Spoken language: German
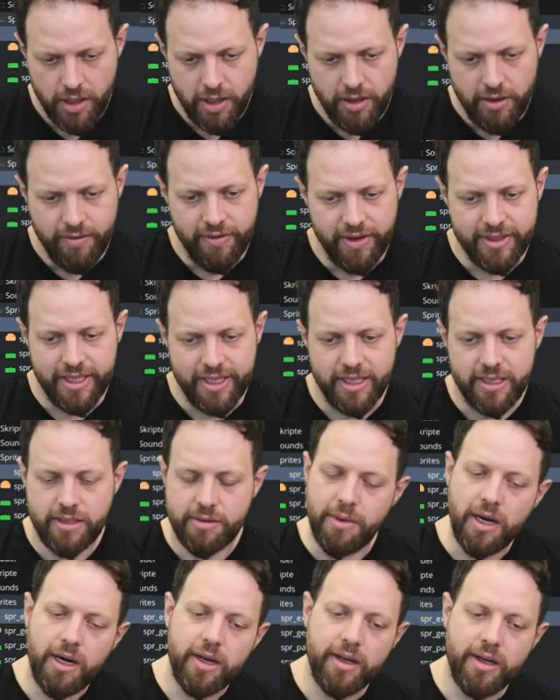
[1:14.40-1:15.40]
Was ich jetzt
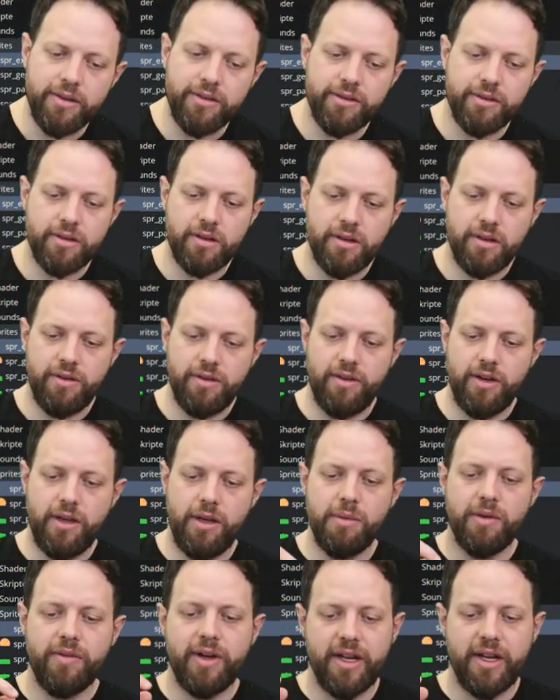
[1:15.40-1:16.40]
mache ist,
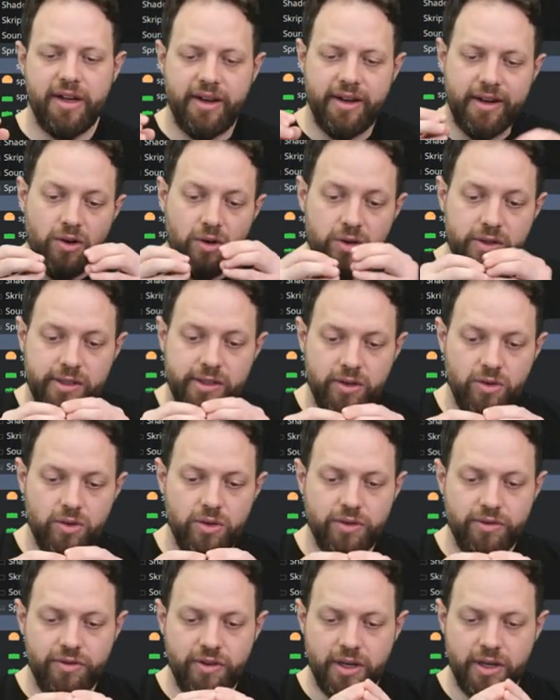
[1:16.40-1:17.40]
immer wenn eine
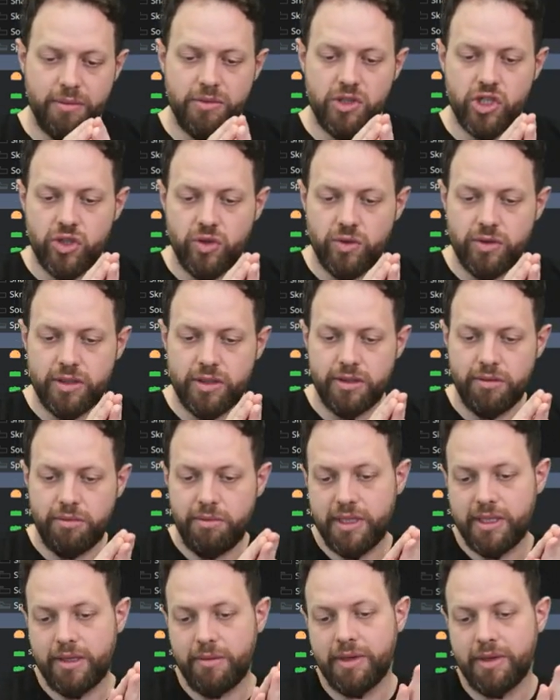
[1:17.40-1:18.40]
Kollision von einem Schuss
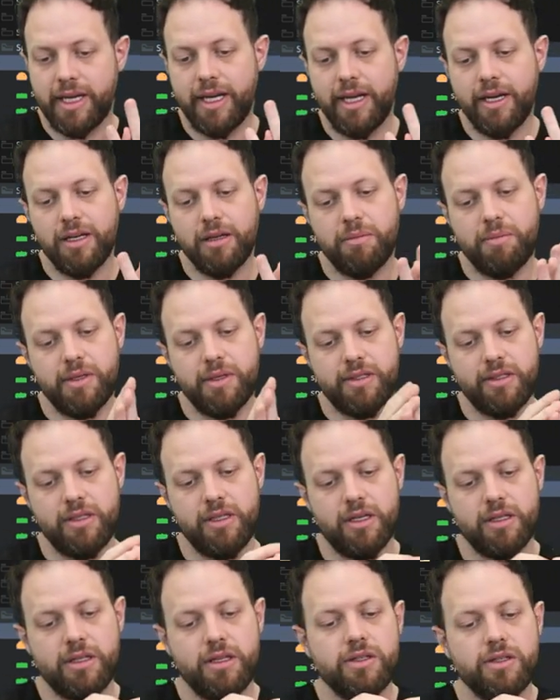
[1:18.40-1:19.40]
mit dem Gegner
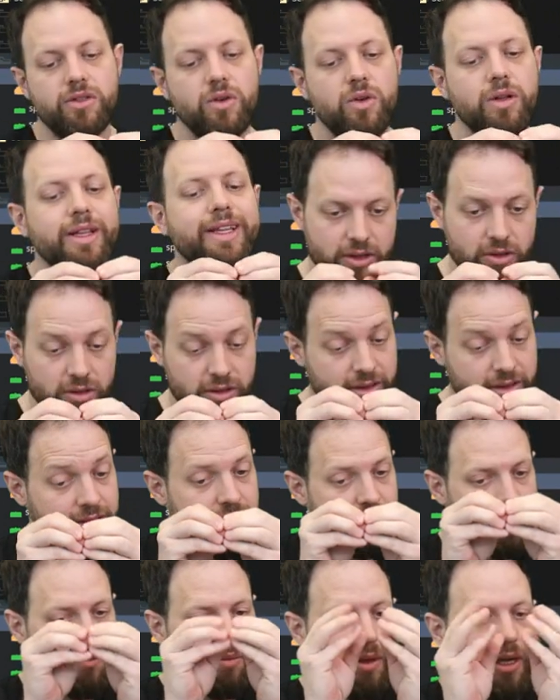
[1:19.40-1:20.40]
passiert, soll
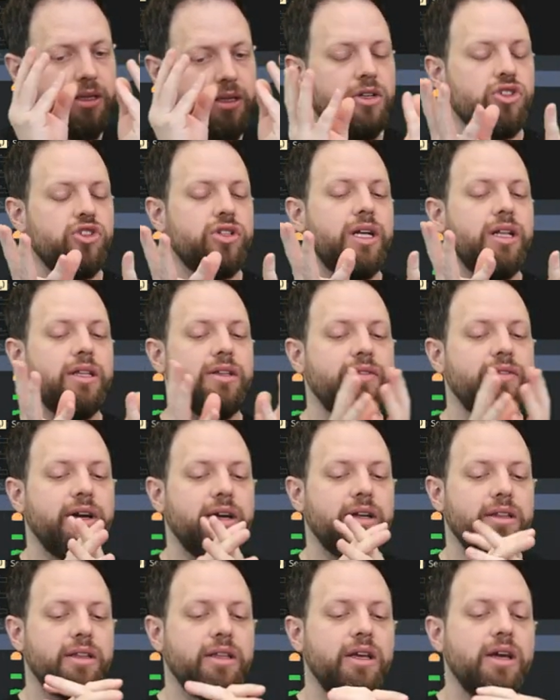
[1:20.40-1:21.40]
dieses Objekt erstellt
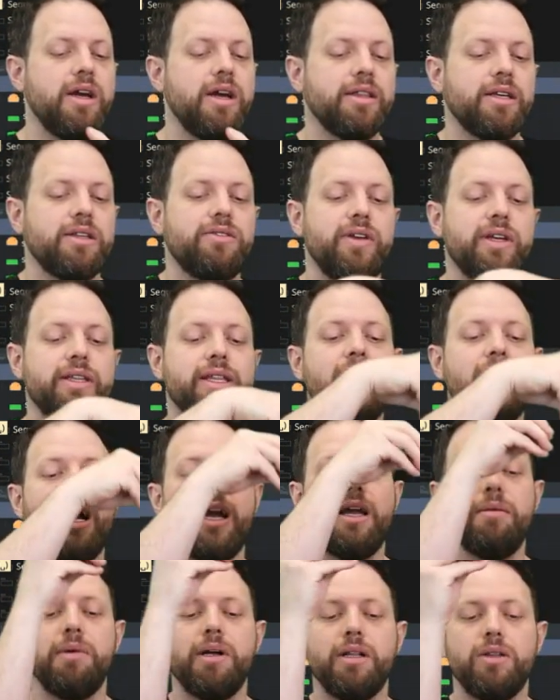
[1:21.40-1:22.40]
werden. Das wird
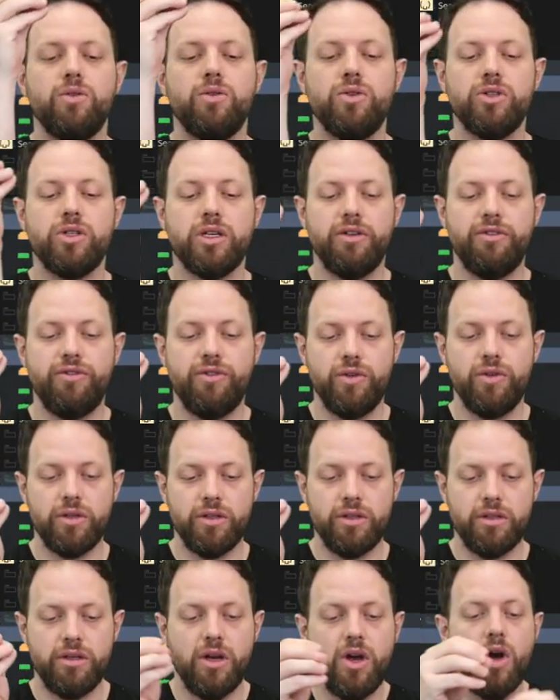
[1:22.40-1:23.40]
einmal
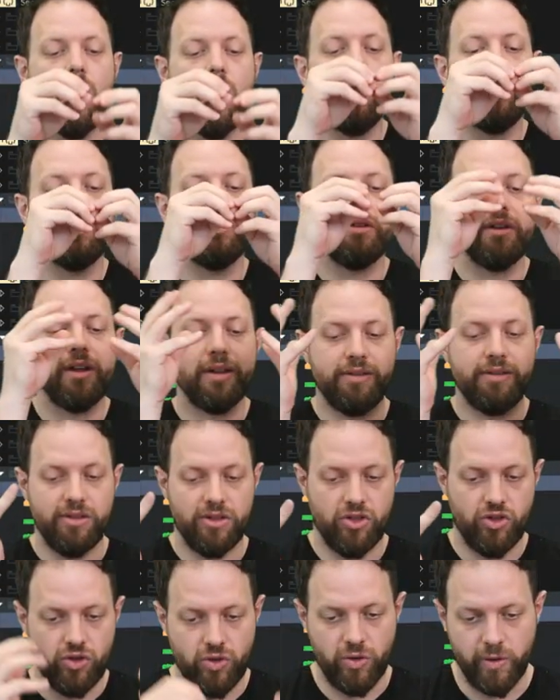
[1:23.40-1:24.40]
durchgeführt und dann
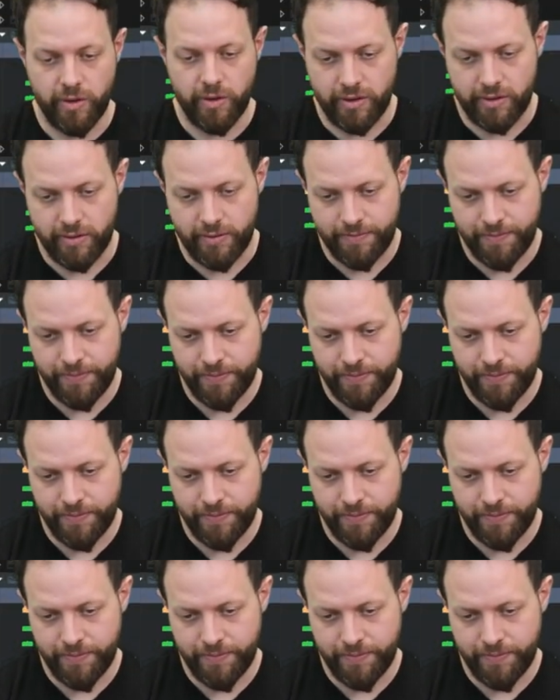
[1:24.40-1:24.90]
zerstört.